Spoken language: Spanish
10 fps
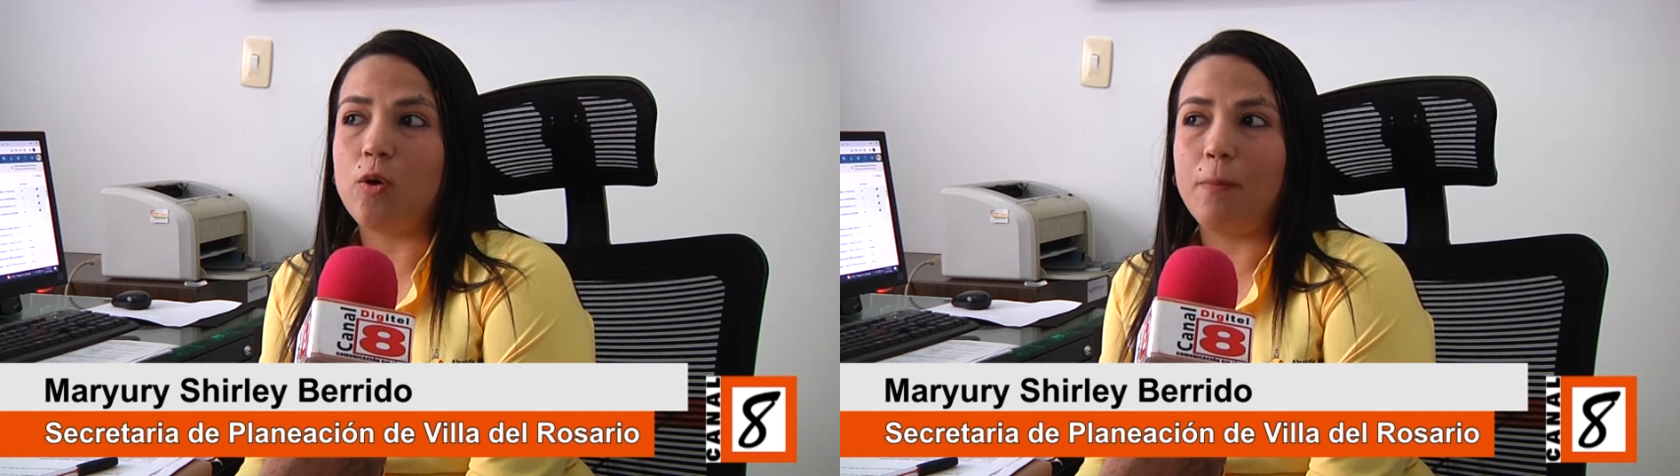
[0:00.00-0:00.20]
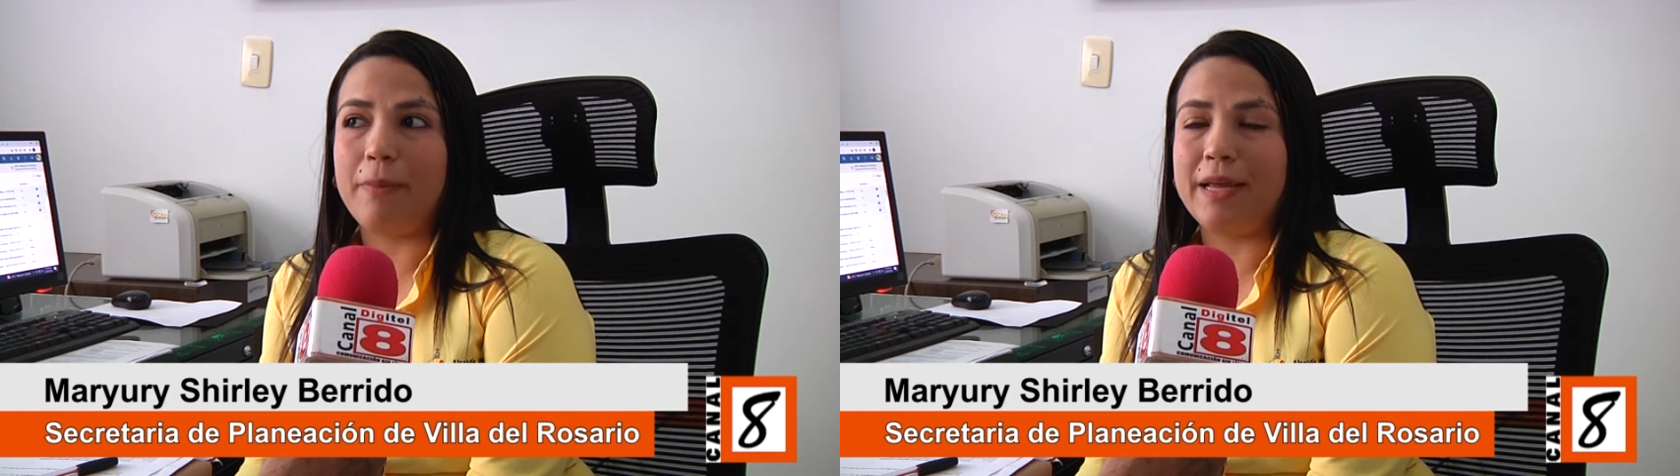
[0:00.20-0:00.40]

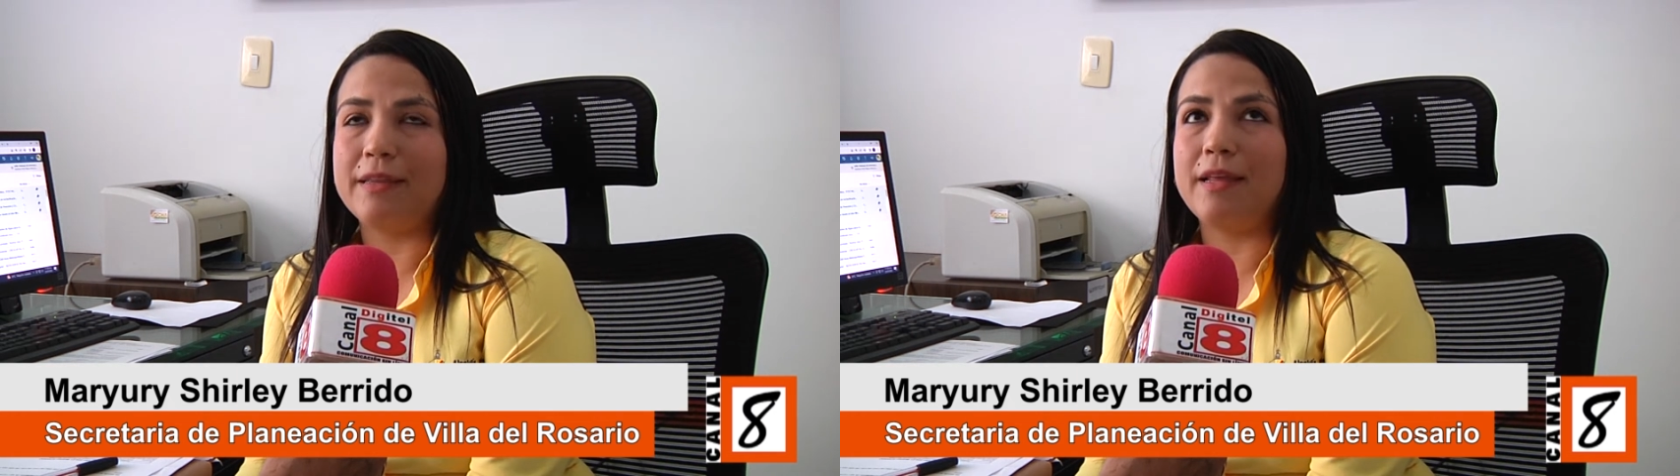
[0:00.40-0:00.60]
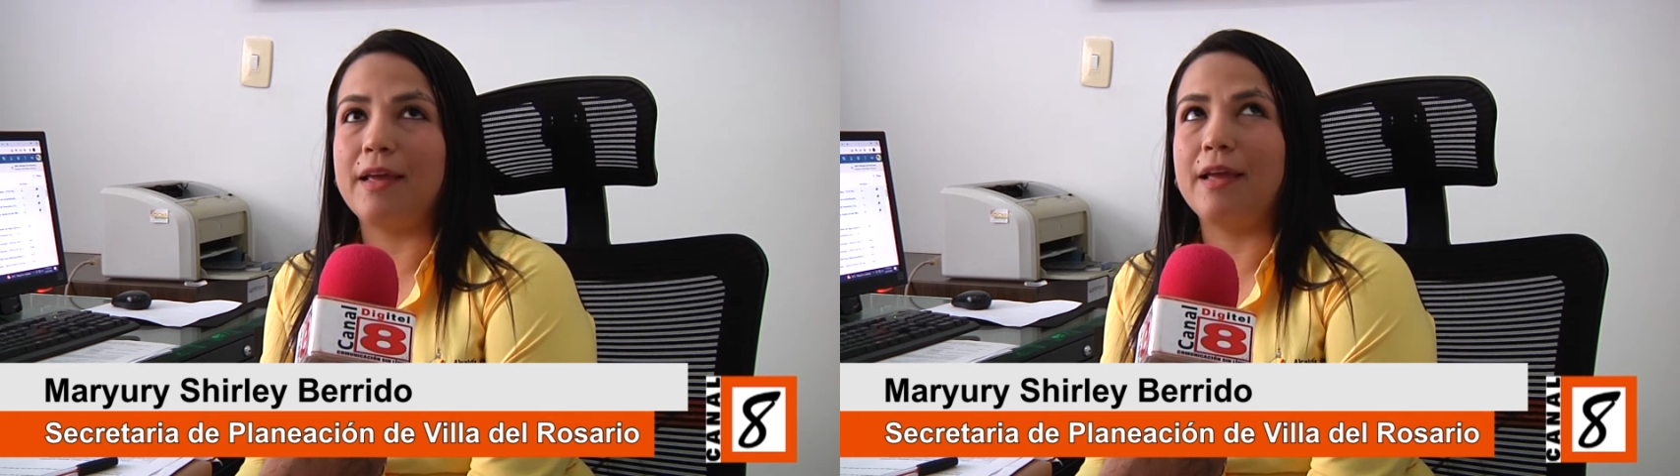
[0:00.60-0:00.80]

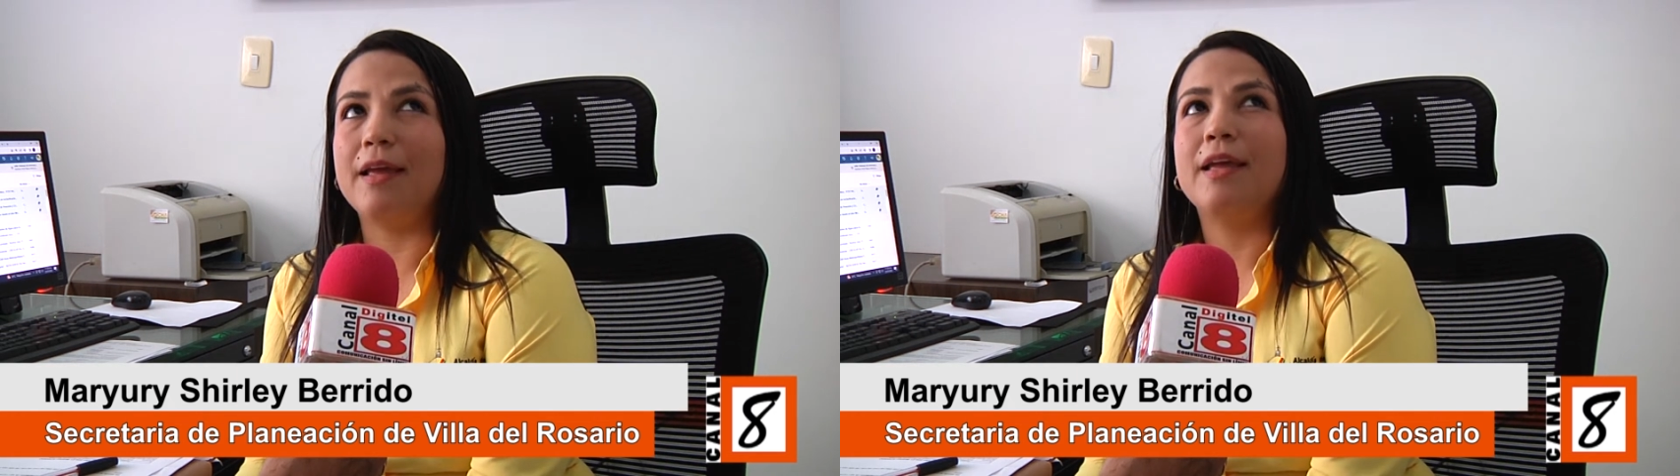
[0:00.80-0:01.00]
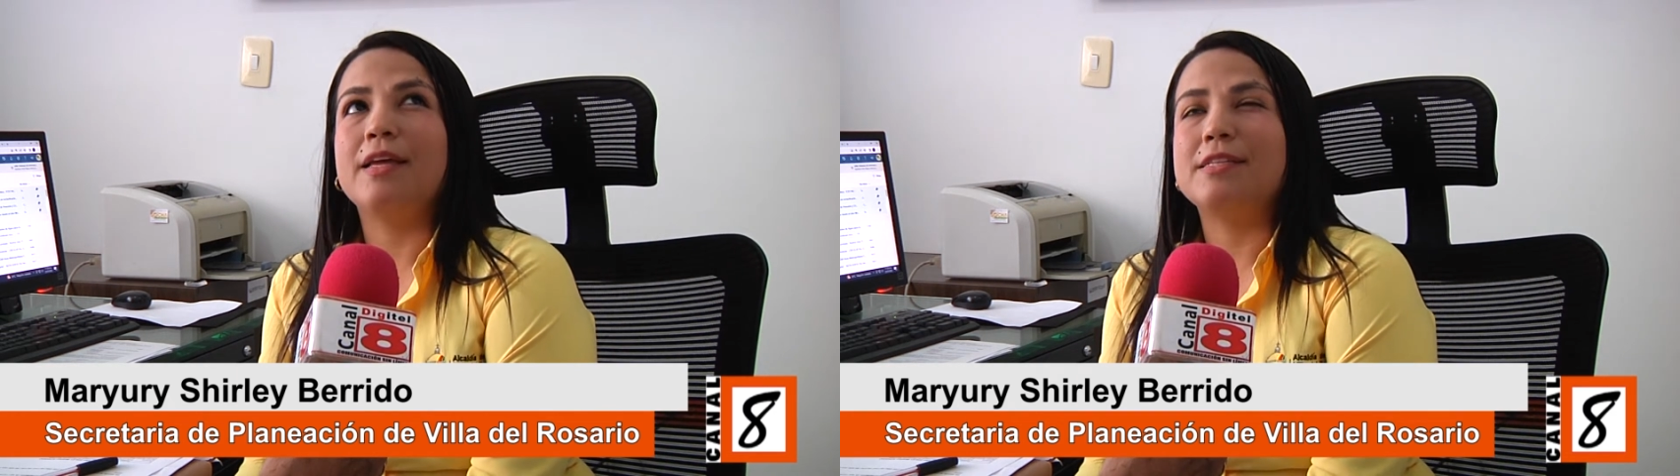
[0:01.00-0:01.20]

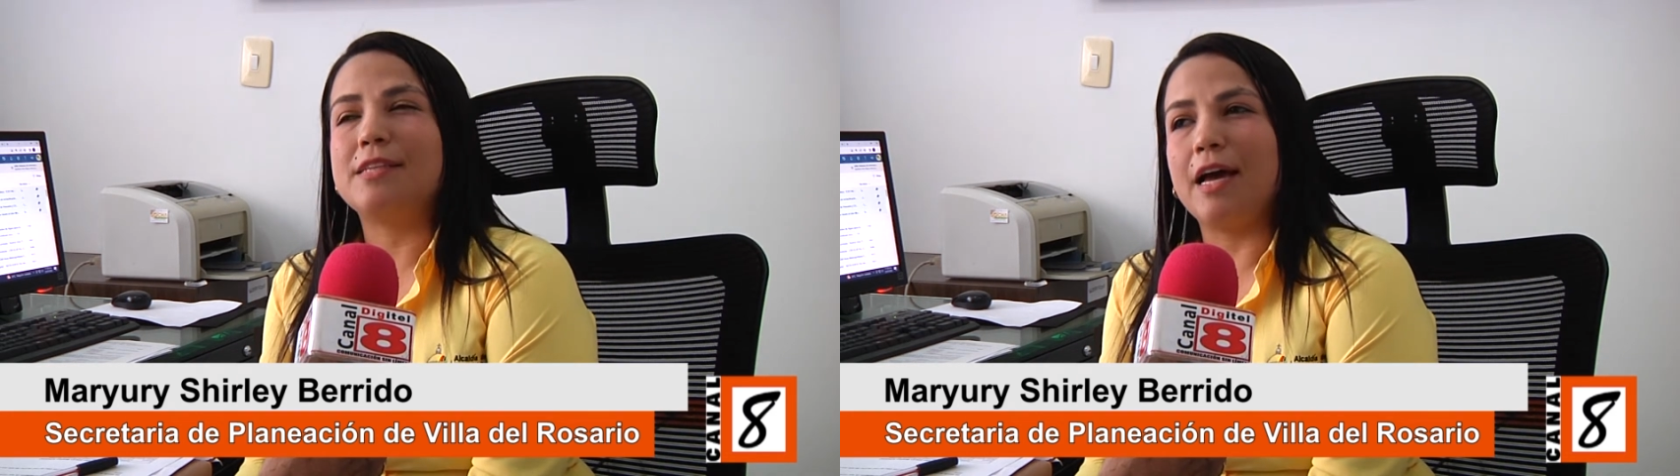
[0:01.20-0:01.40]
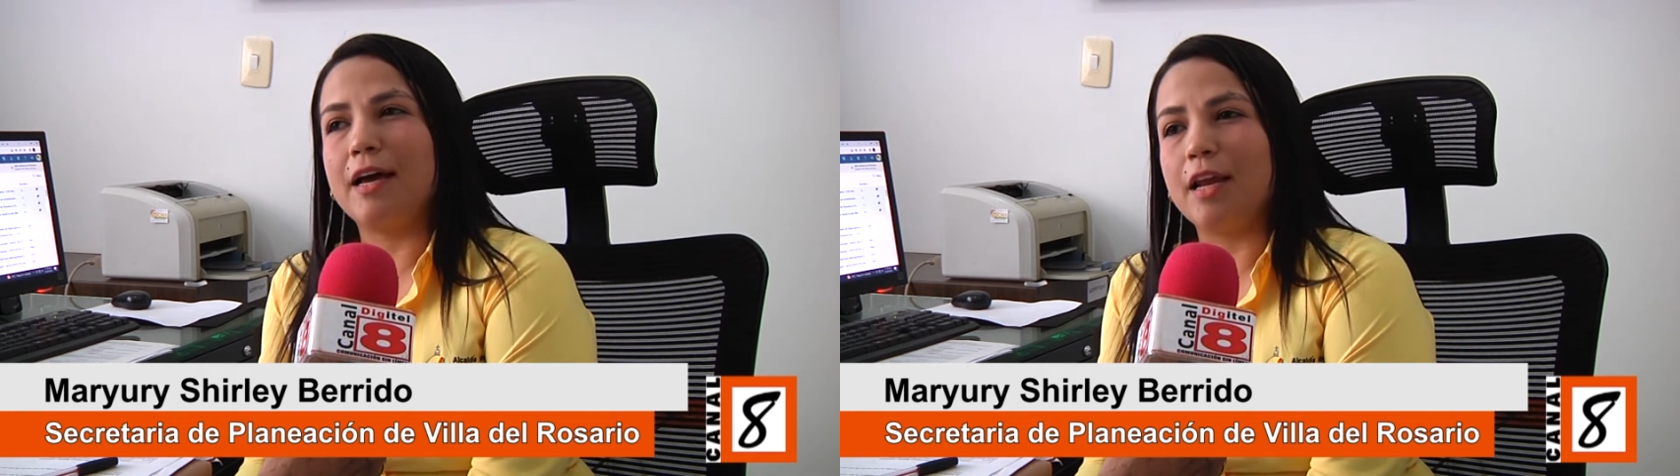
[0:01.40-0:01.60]
comprende
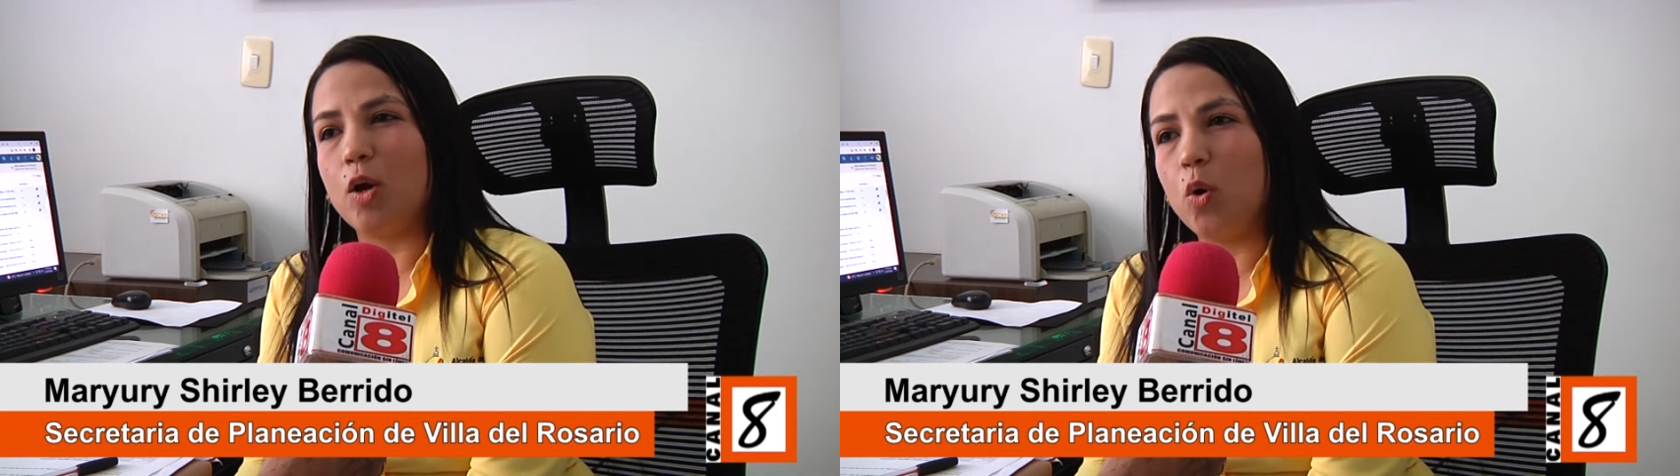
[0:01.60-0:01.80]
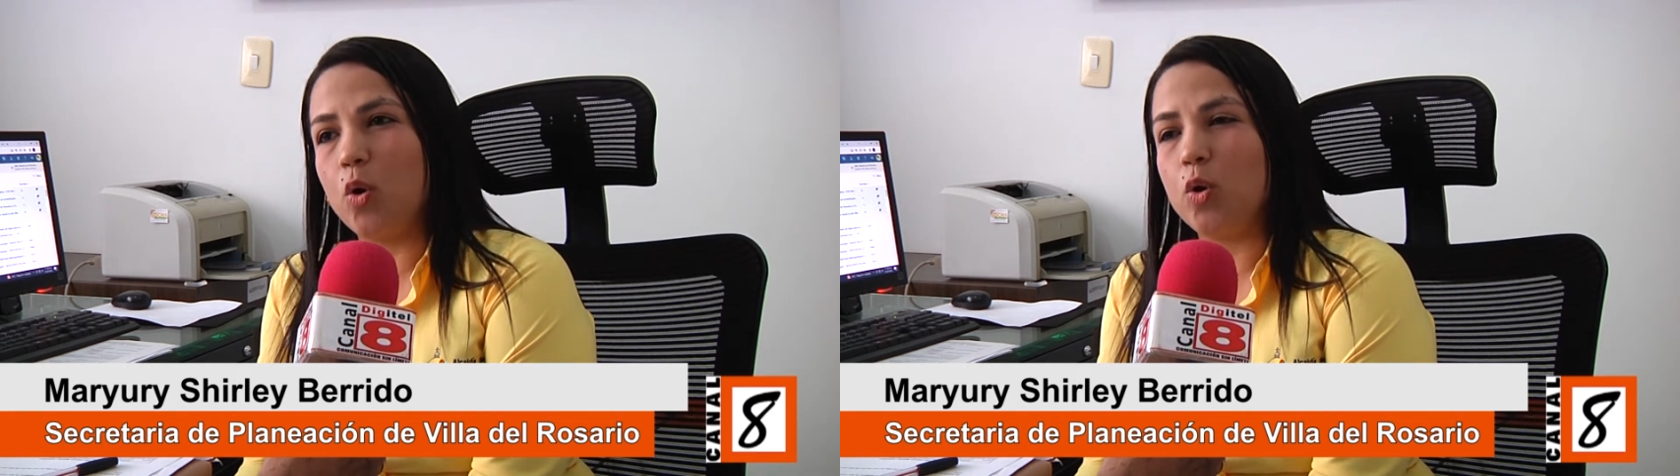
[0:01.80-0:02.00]
San
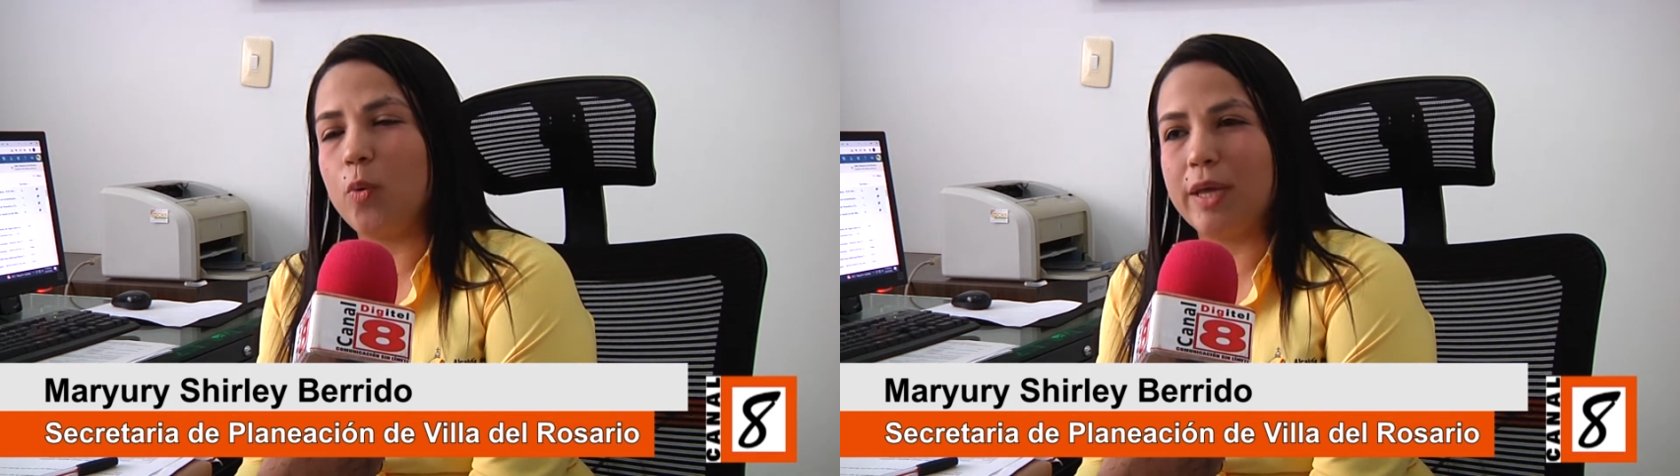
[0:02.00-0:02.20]
Gregorio,